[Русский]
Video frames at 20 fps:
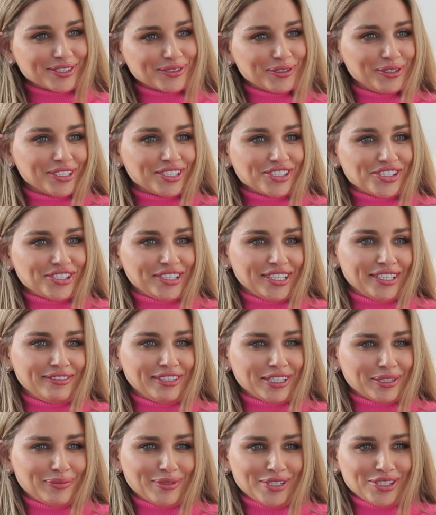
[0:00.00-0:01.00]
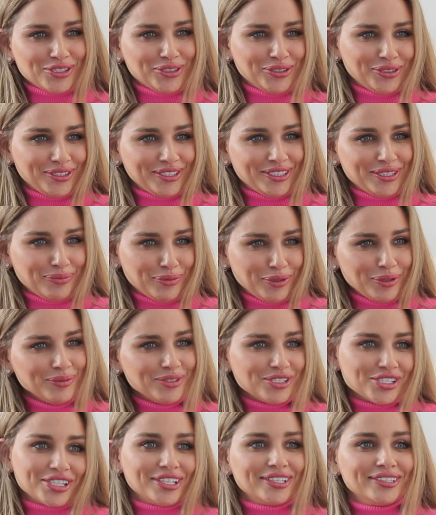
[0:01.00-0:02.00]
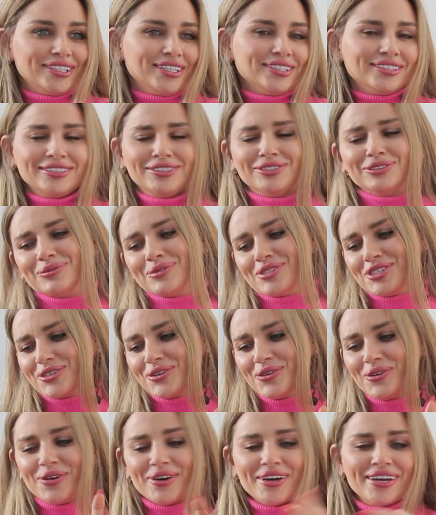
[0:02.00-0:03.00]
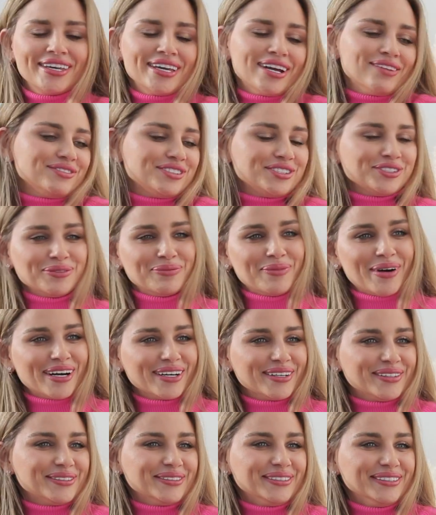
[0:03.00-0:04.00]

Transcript: сколько человек прошло, ты не помнишь, когда ты думаешь, ой, я все могу?